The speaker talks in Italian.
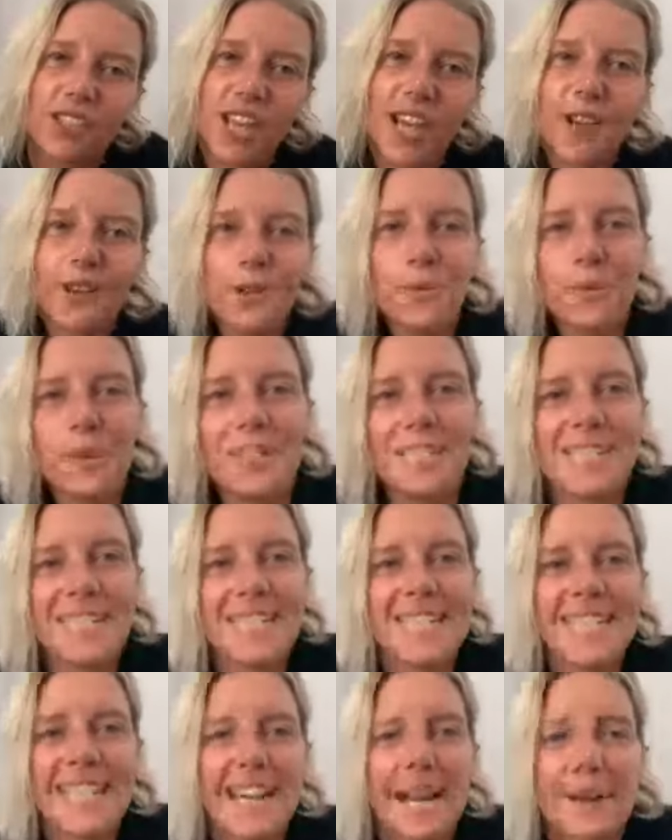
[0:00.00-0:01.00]
Ciao,
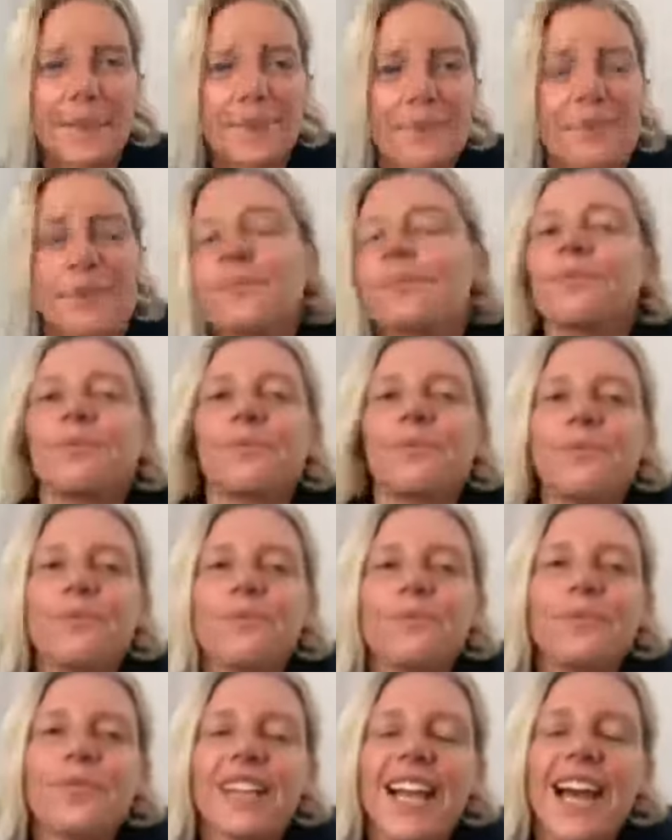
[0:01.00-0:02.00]
buonasera.
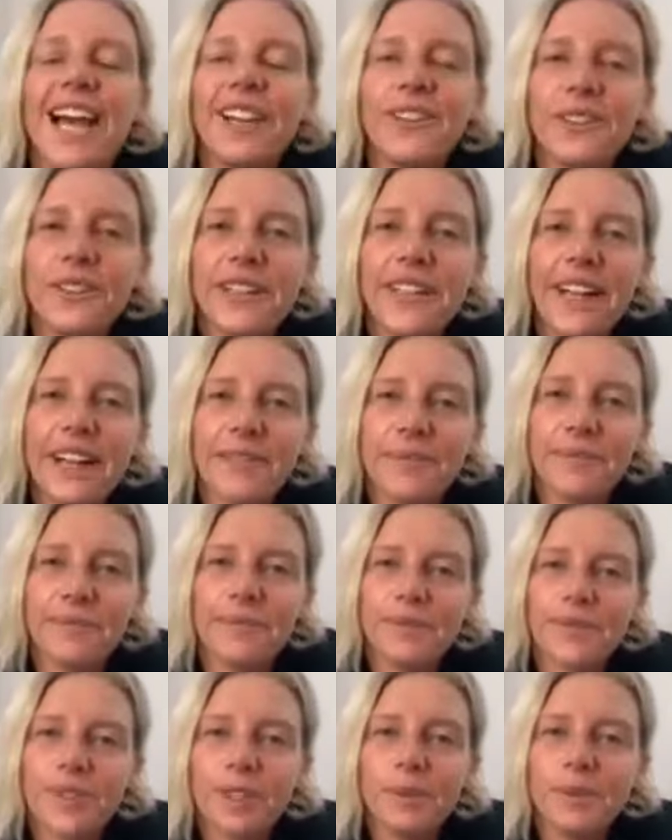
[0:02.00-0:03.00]

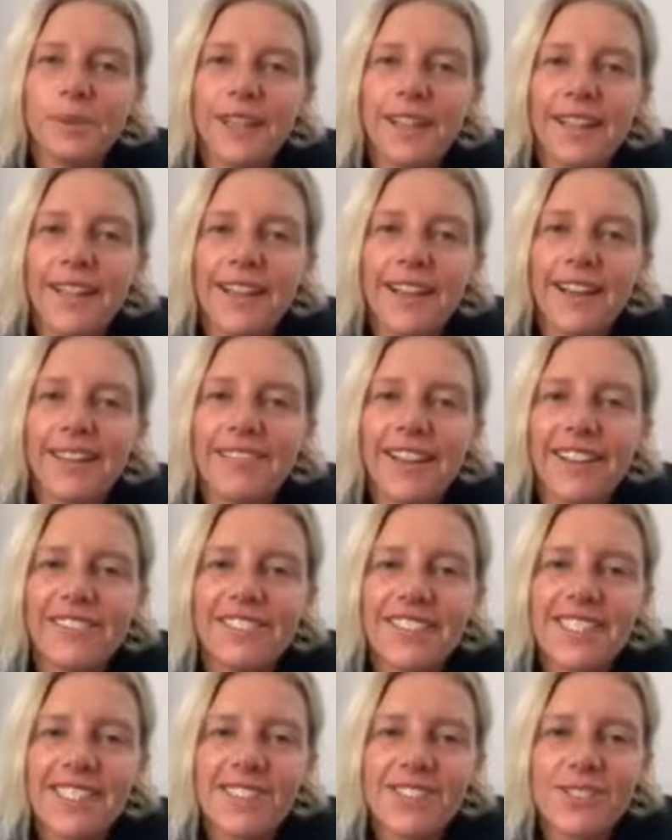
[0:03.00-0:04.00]
Allora, come
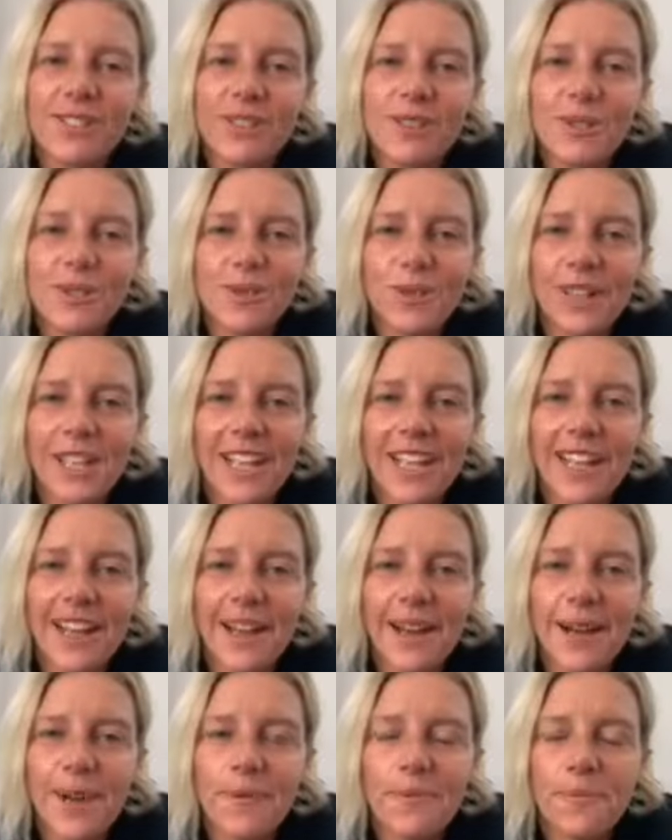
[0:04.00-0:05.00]
avrei visto
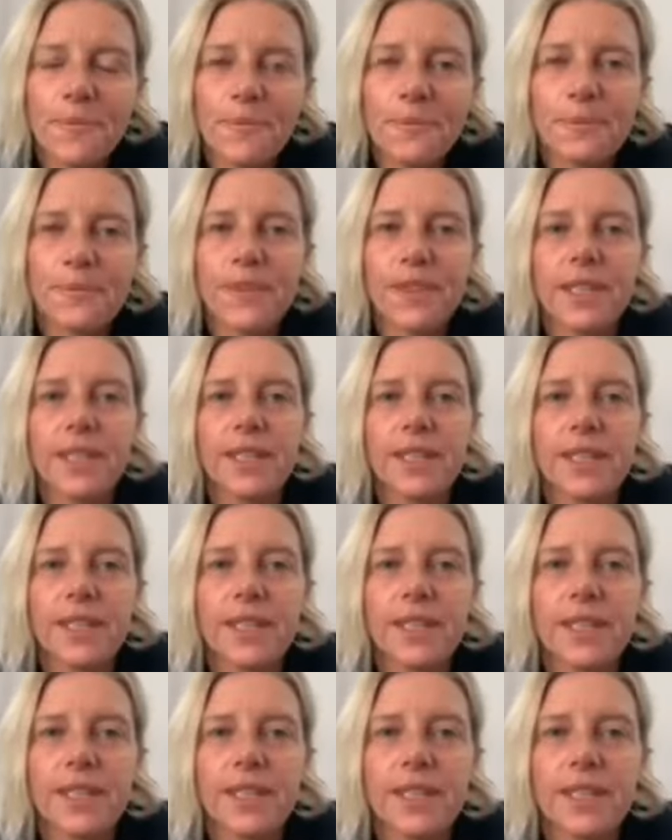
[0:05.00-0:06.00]
sul, um,
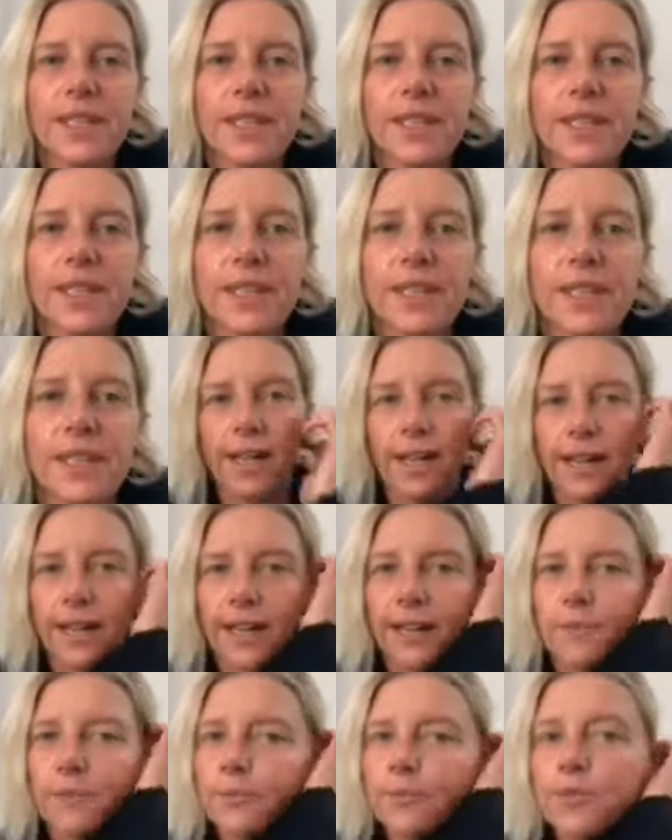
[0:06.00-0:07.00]

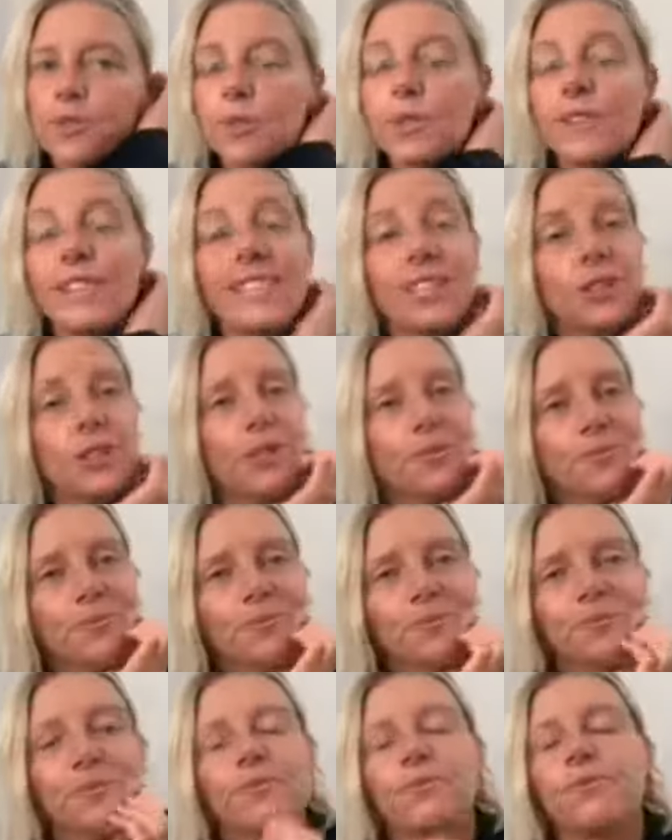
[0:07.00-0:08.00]
la, sul
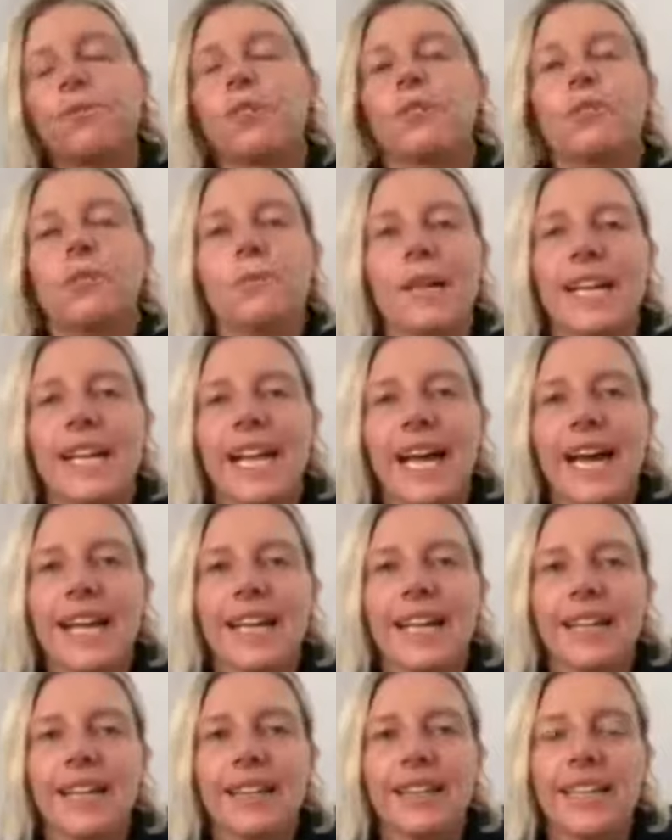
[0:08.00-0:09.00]
titolo, volevo
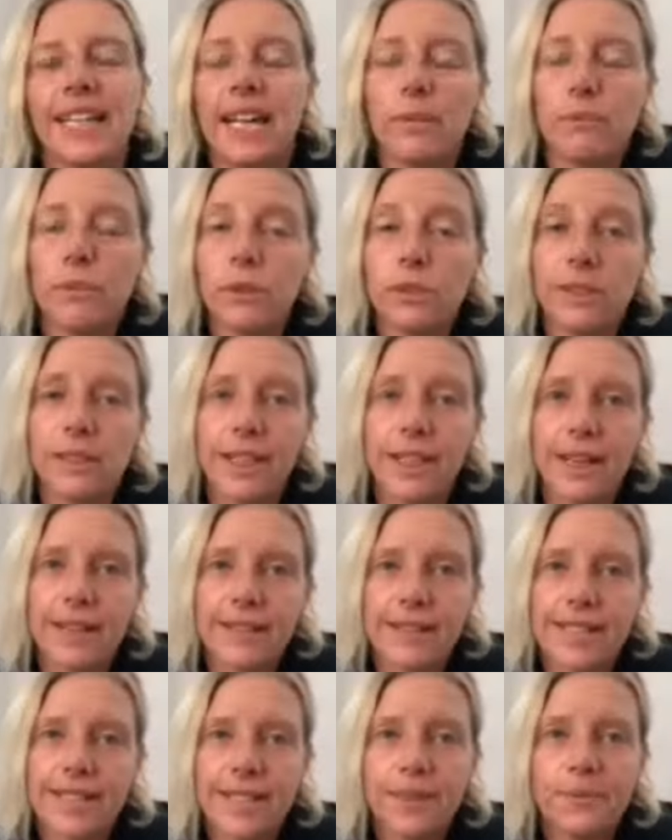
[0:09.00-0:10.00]
parlare
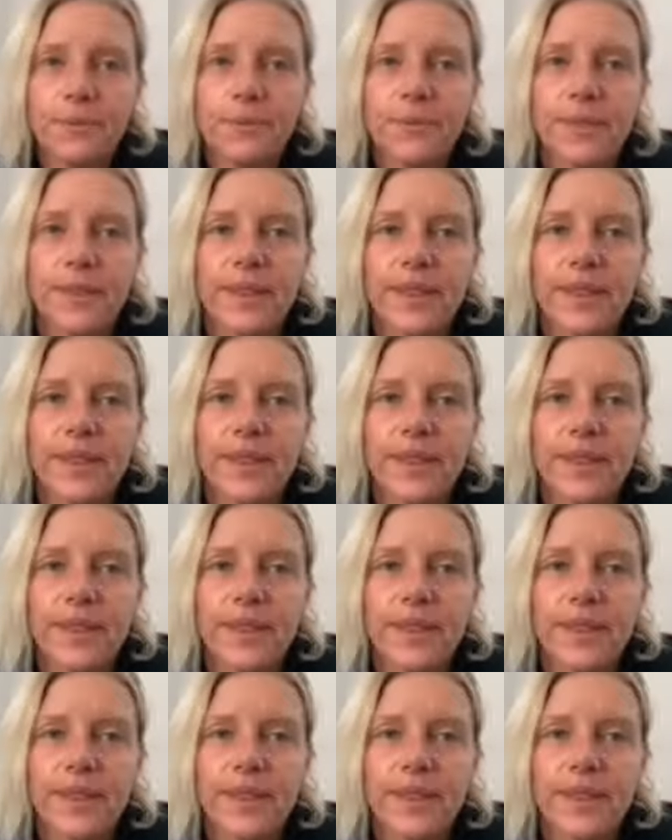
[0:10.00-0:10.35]
dell'abbondanza